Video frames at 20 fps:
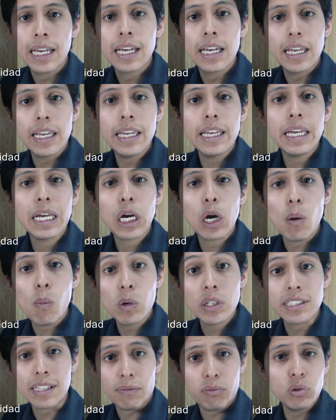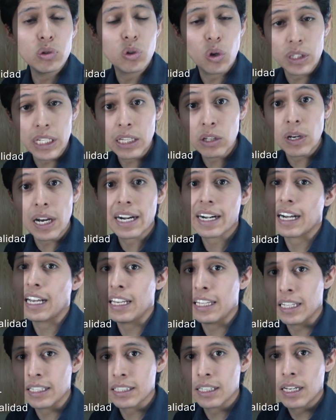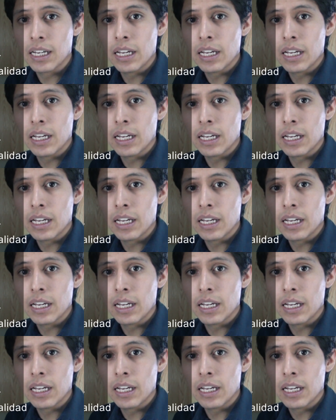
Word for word: y cómo está funcionando en la realidad,